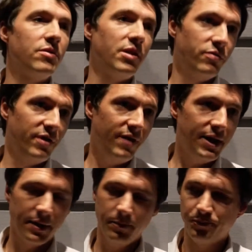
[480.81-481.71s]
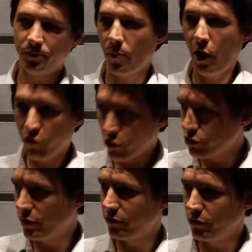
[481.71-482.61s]
de la Nouvelle Vague,
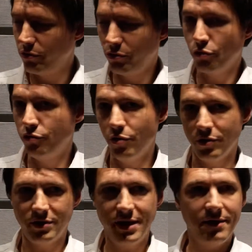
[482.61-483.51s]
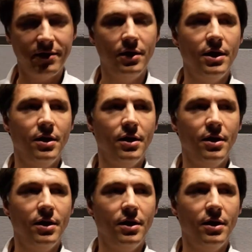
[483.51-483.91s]
François Truffaut en tête.